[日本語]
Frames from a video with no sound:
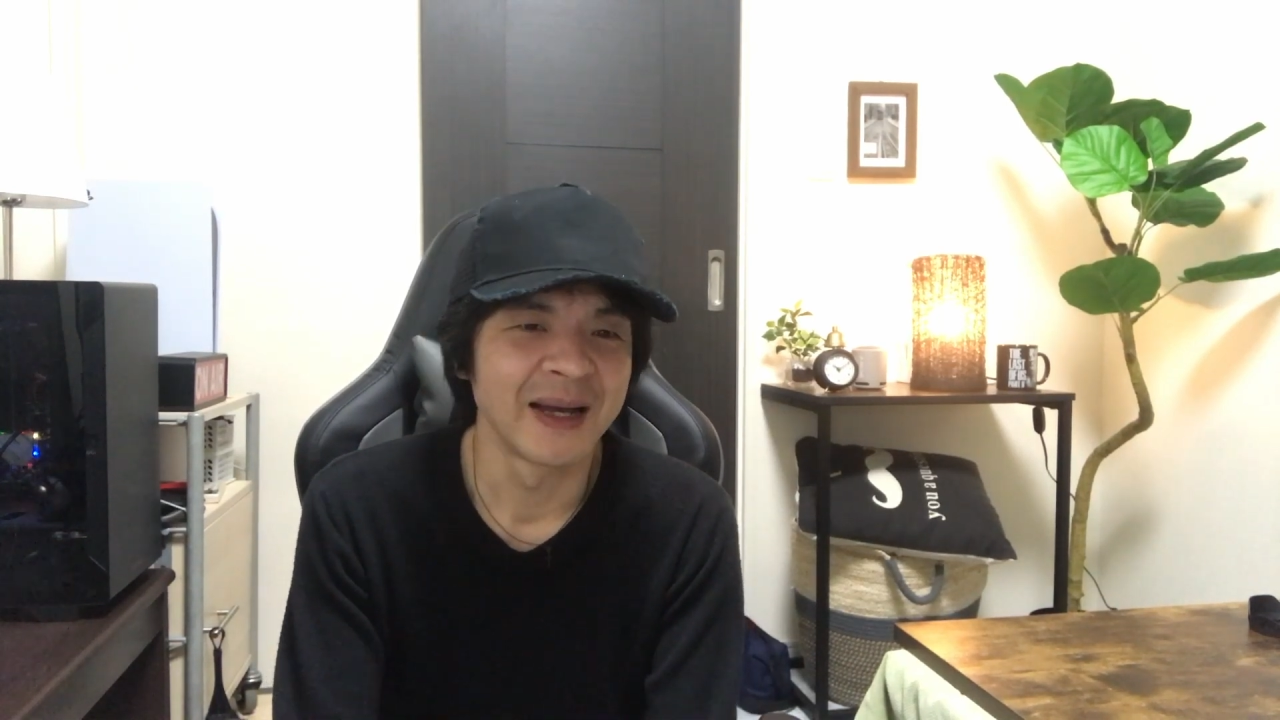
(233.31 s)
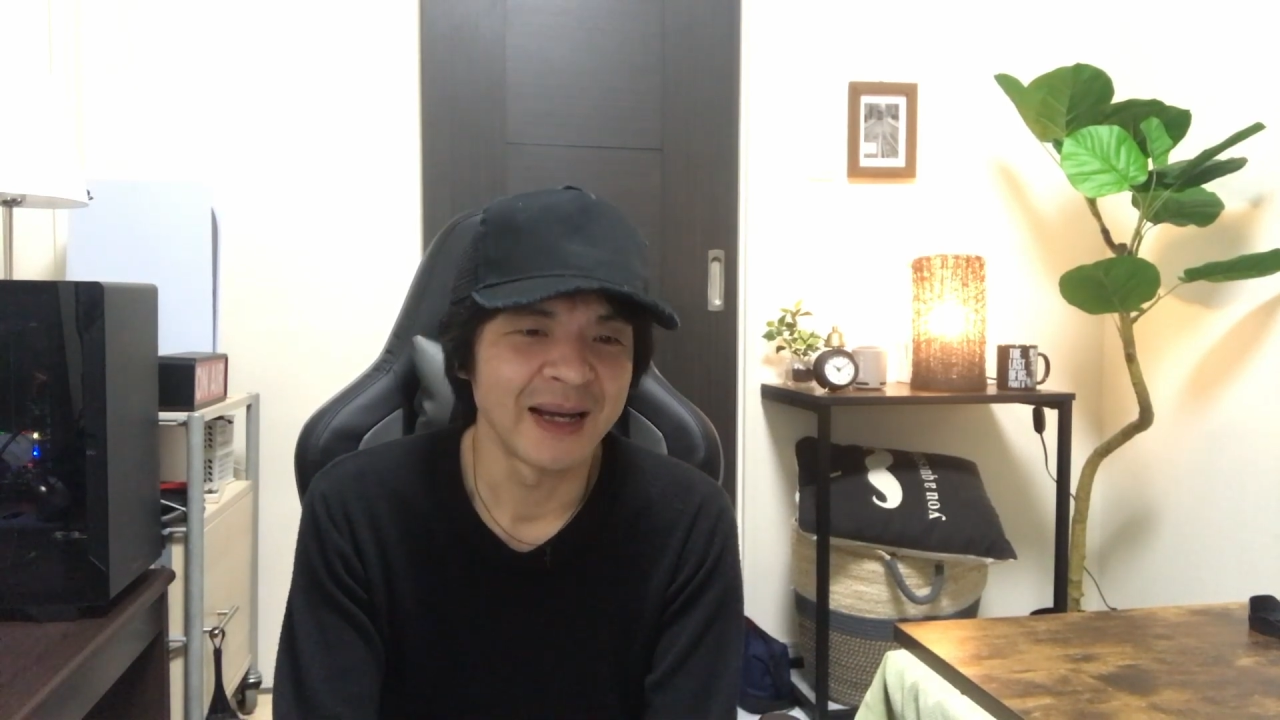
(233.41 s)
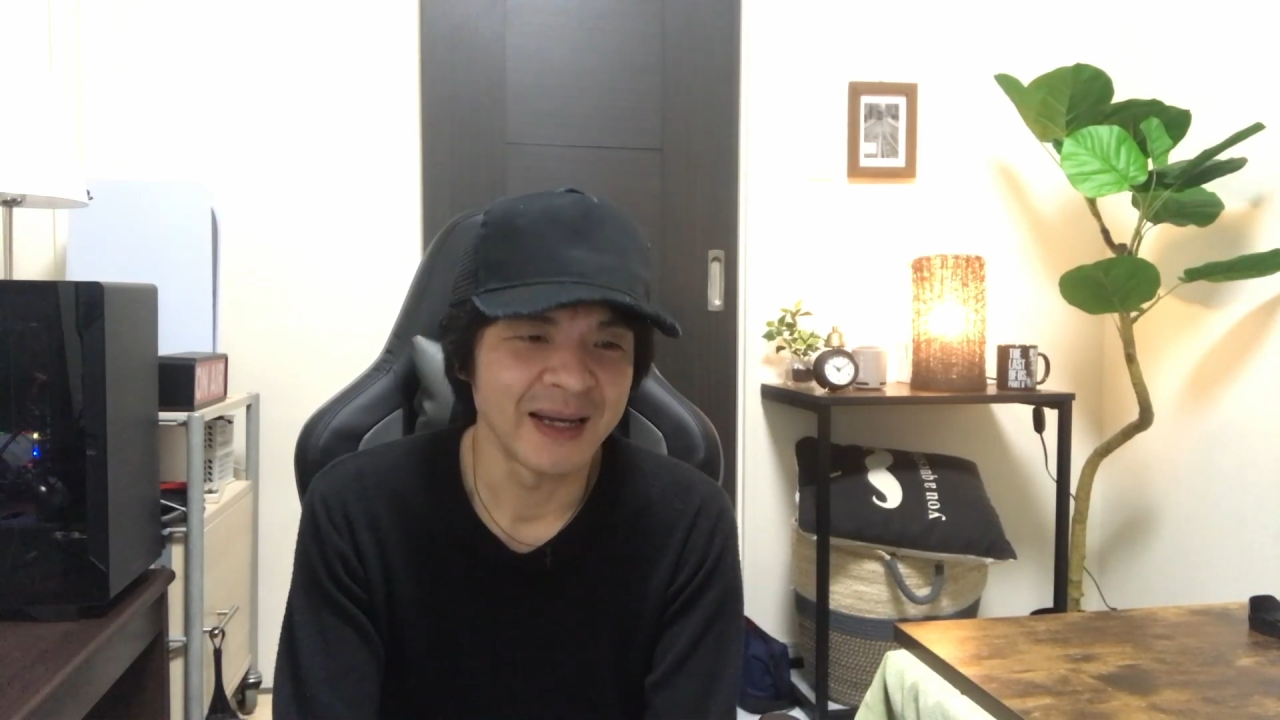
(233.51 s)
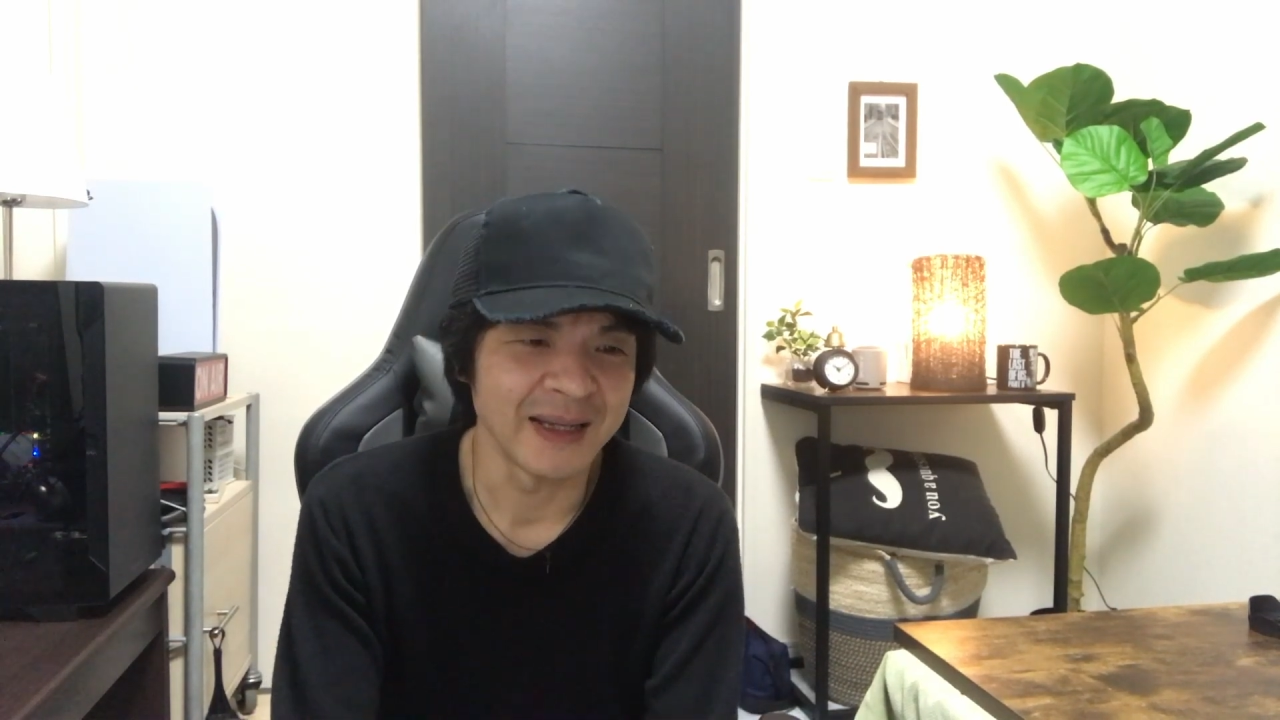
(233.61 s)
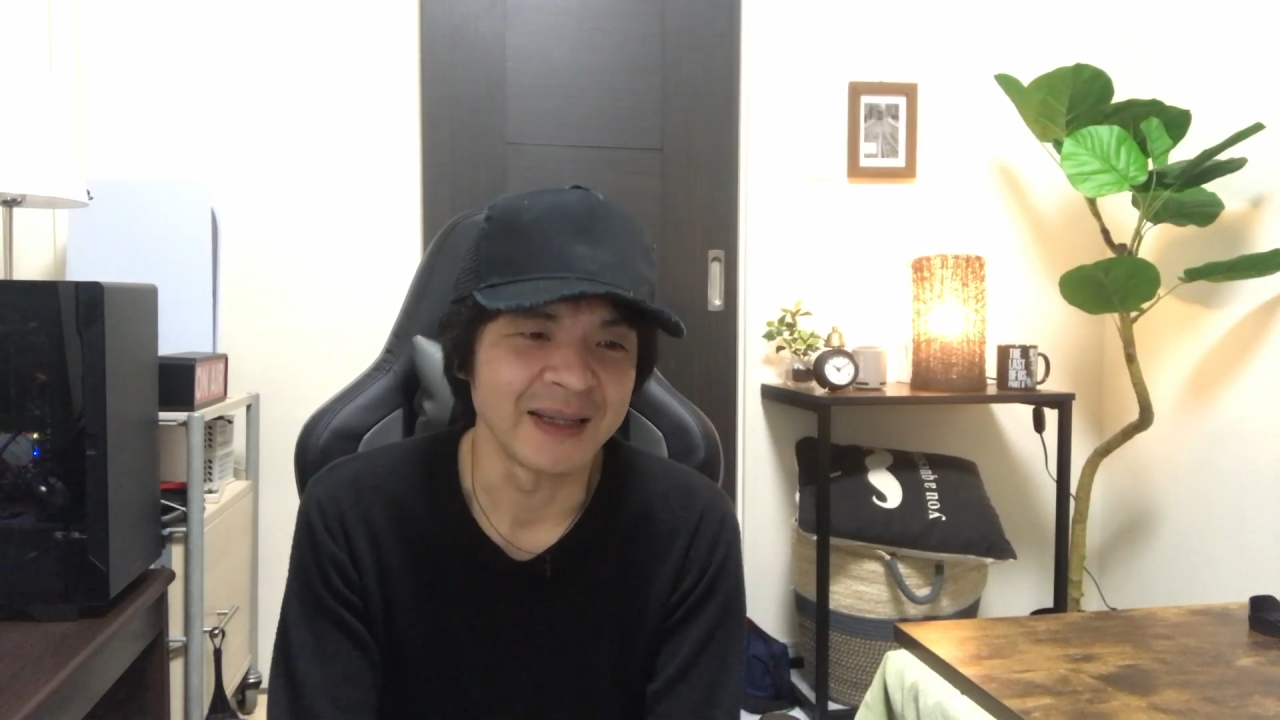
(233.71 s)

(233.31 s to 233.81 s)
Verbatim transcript: は